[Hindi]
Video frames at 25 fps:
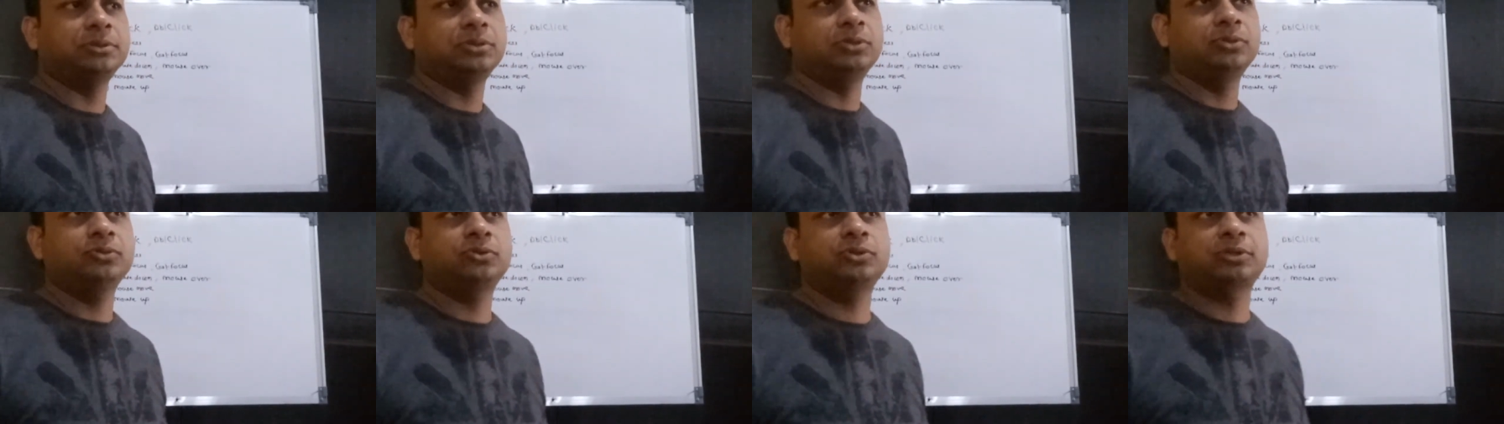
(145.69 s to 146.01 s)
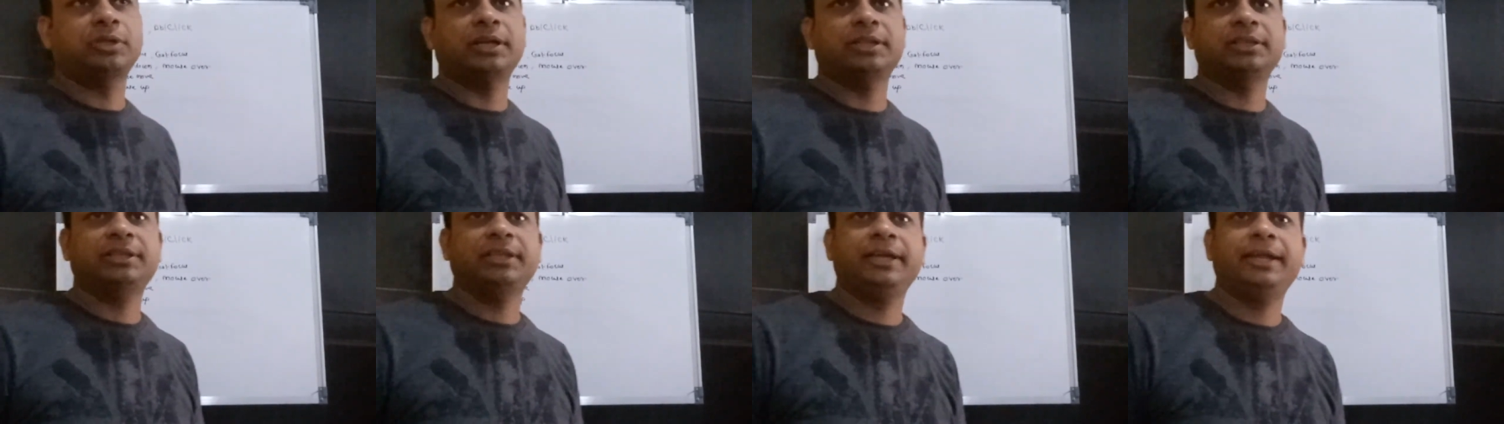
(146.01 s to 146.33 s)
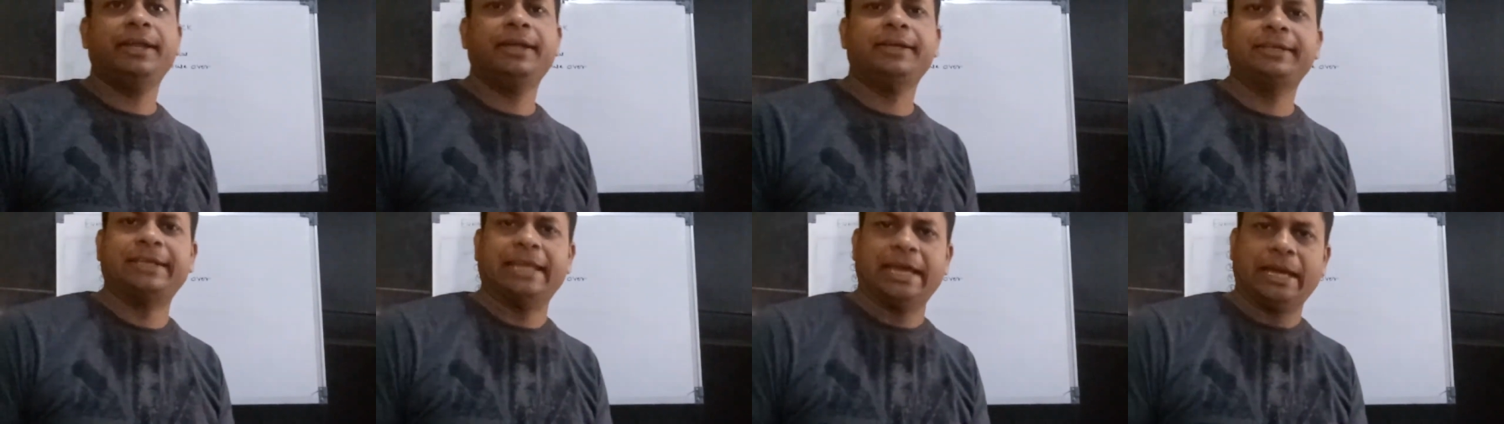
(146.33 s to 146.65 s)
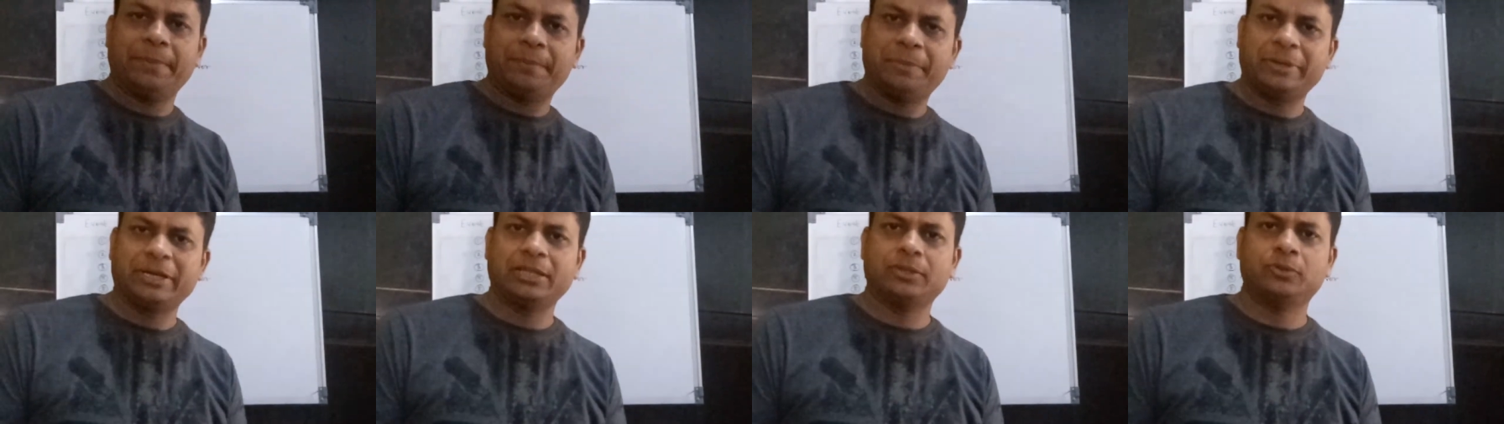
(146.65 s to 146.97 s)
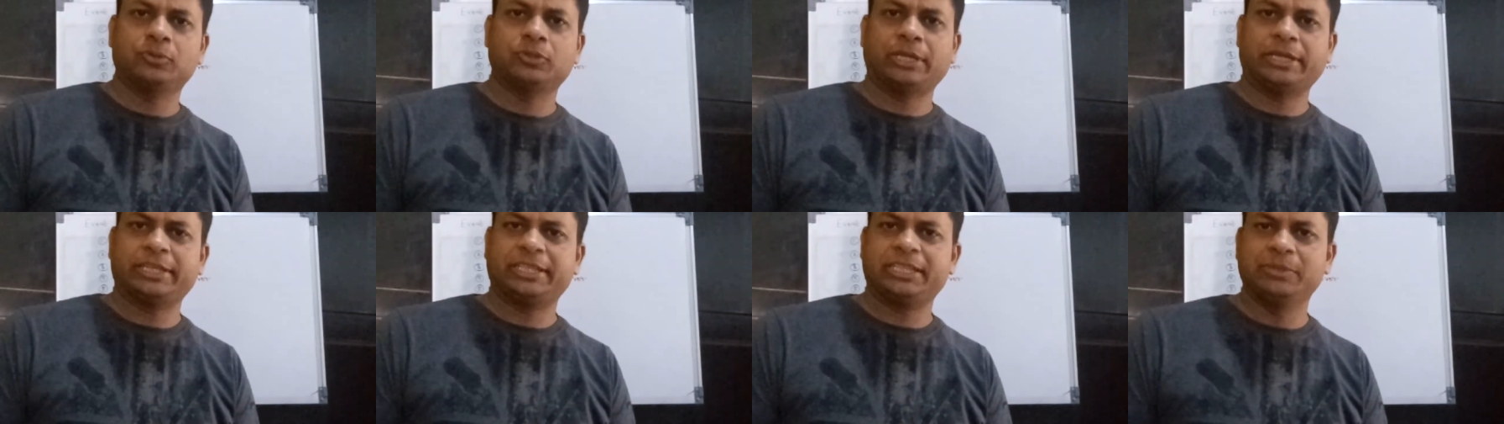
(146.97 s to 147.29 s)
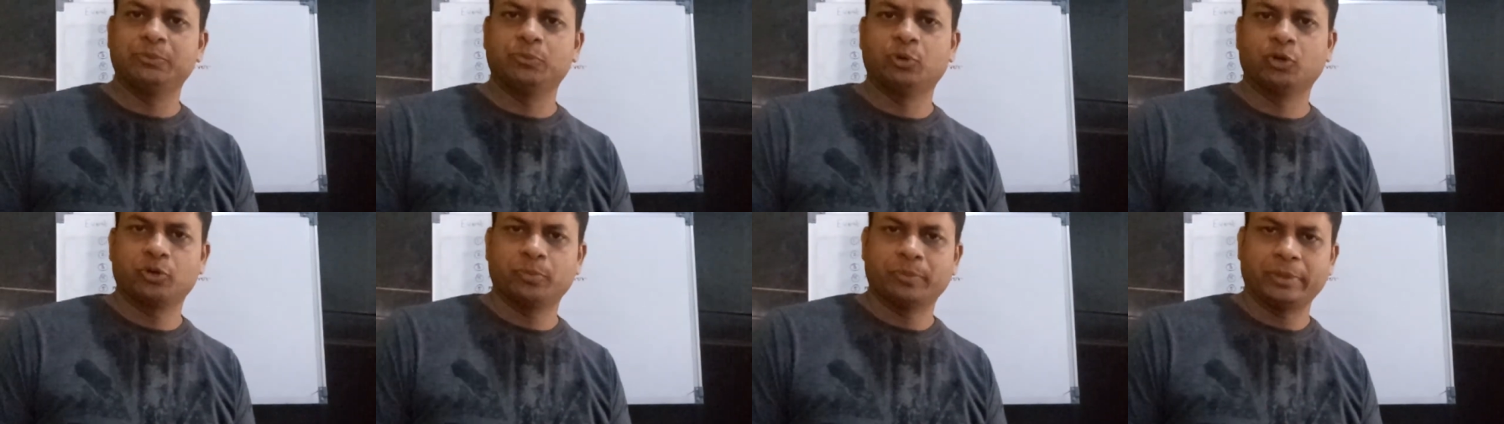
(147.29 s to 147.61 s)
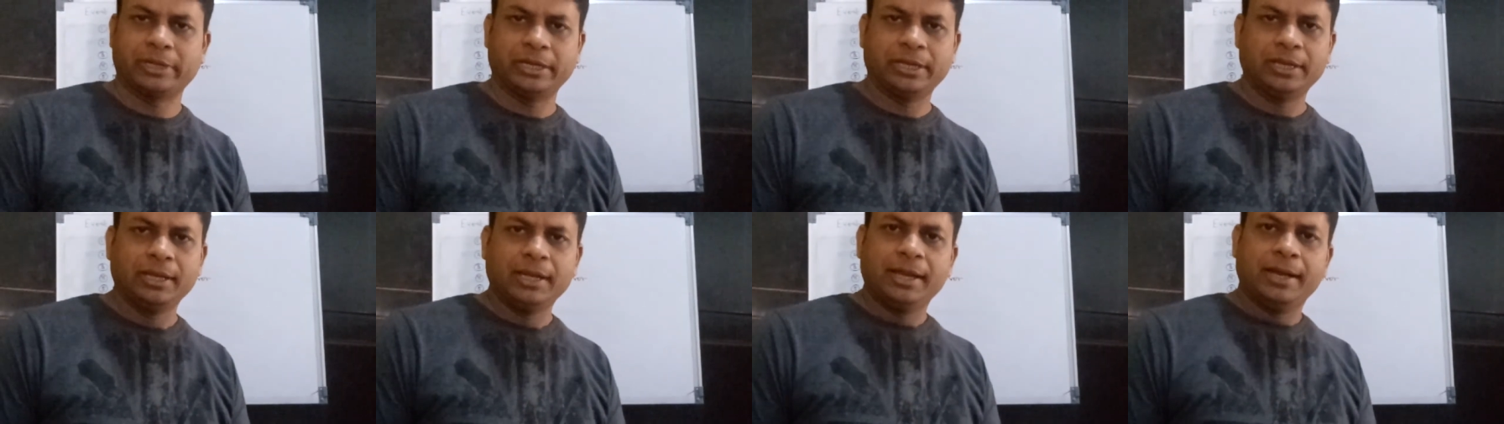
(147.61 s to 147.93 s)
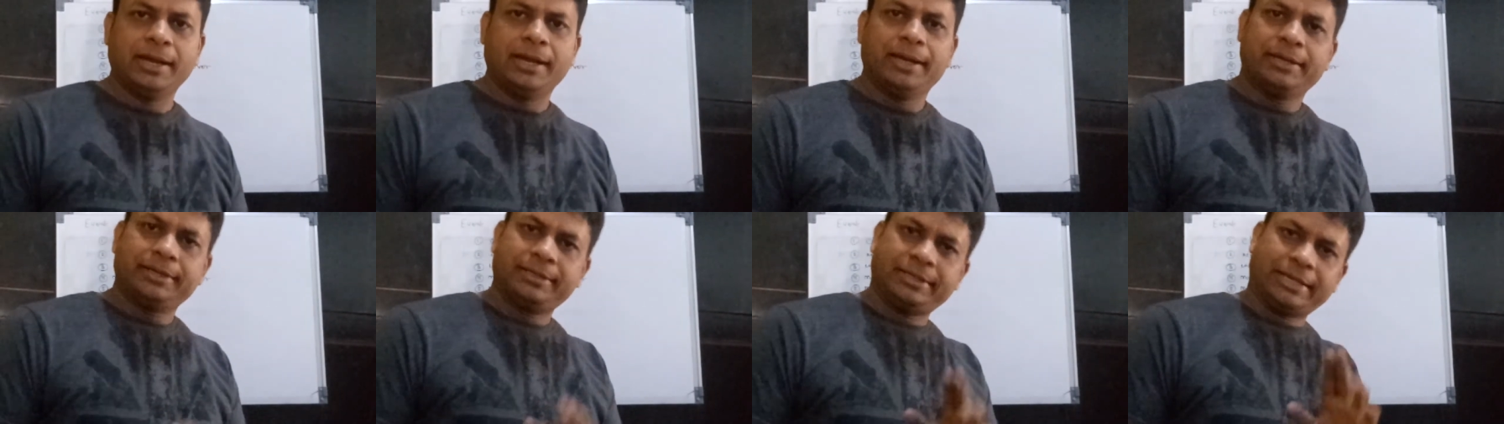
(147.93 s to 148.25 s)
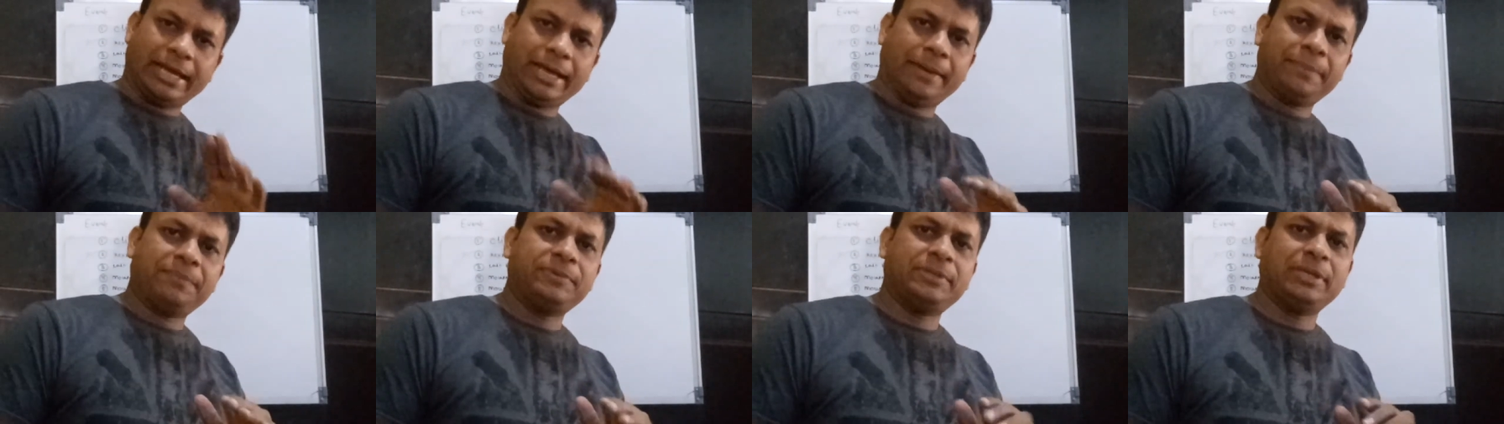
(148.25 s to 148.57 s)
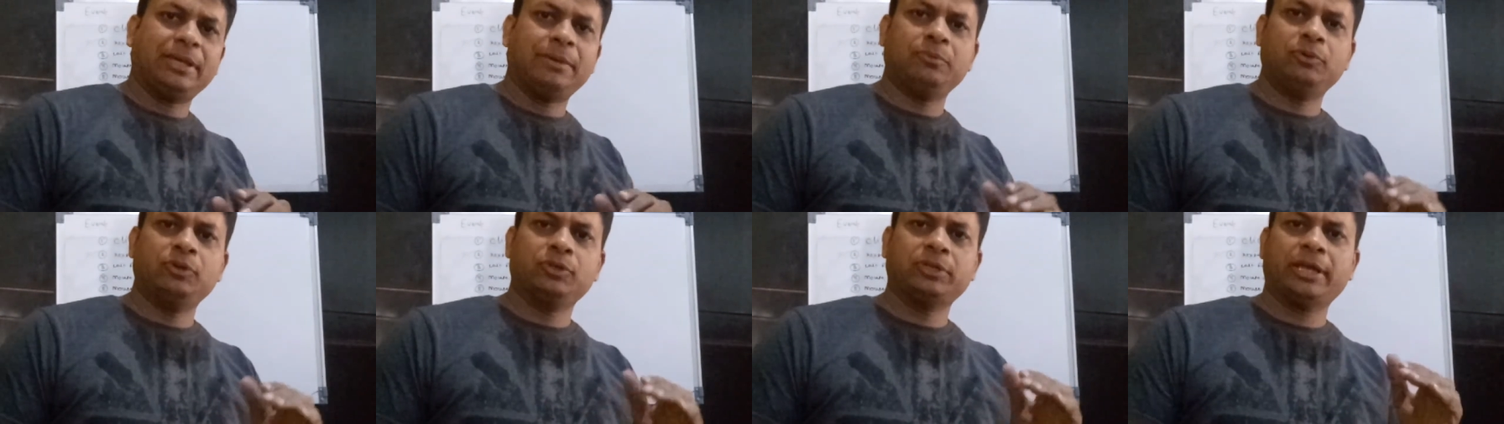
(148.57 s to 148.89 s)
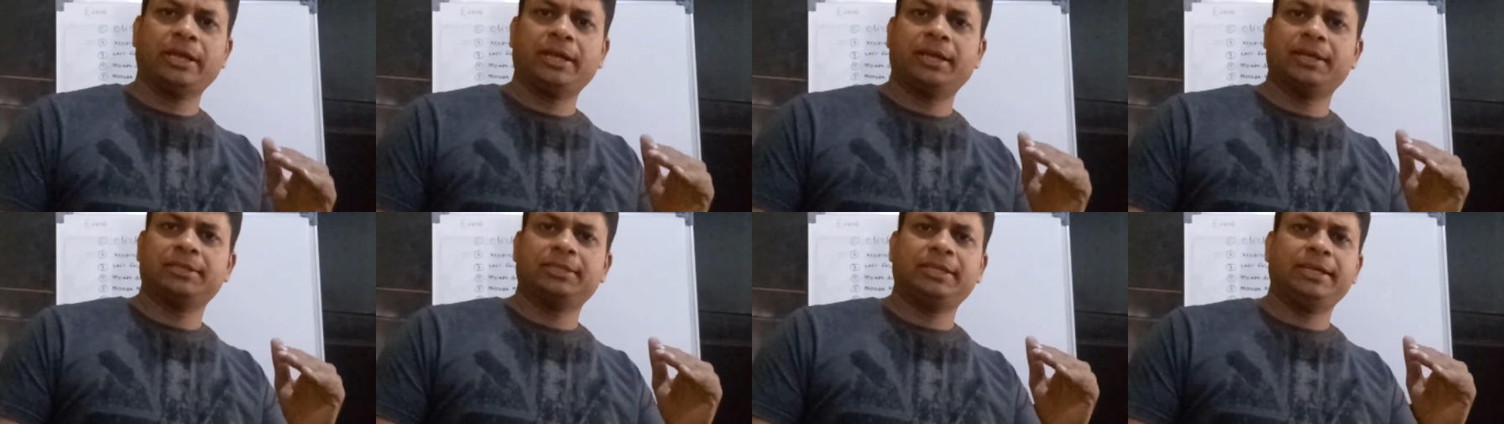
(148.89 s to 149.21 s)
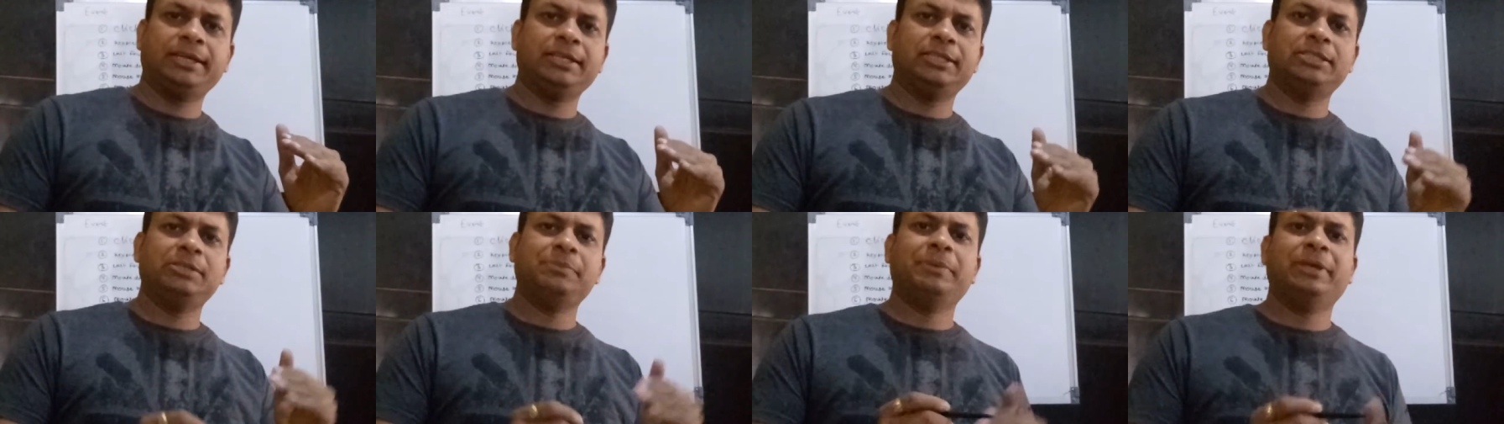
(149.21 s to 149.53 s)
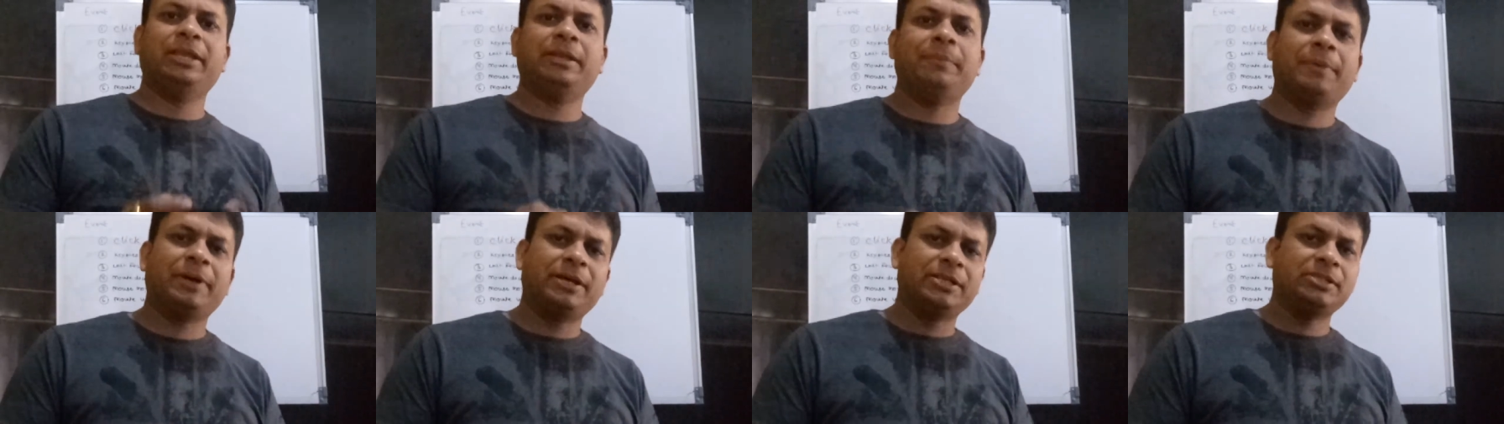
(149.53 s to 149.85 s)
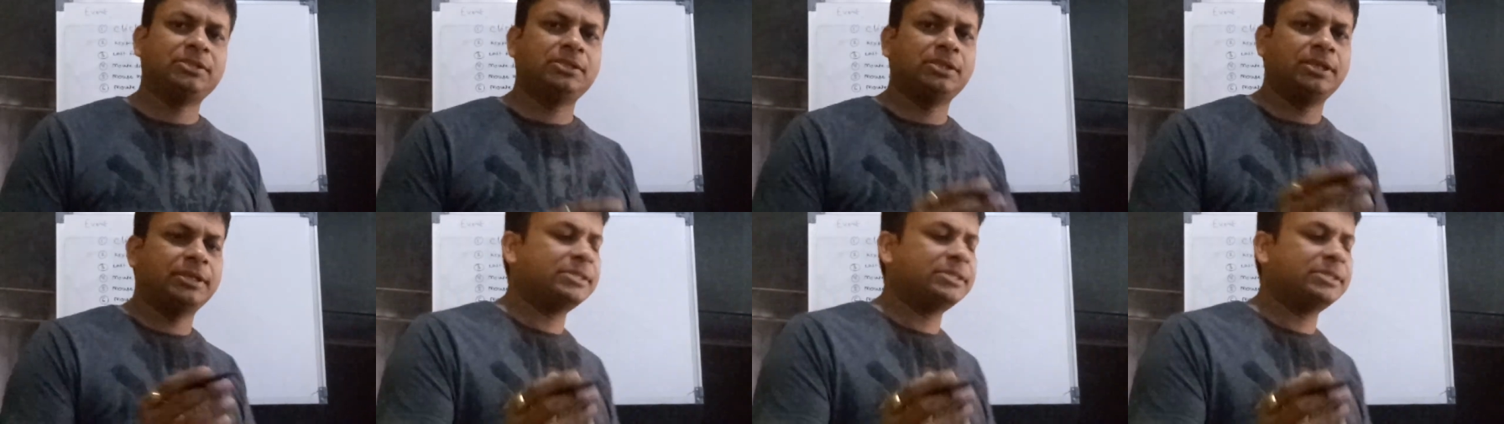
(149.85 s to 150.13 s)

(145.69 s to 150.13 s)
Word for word: यूज uh, करते हैं टैब बटन होता है कीबोर्ड में टैब से हम लोग क्या करते हैं यदि मेरे पास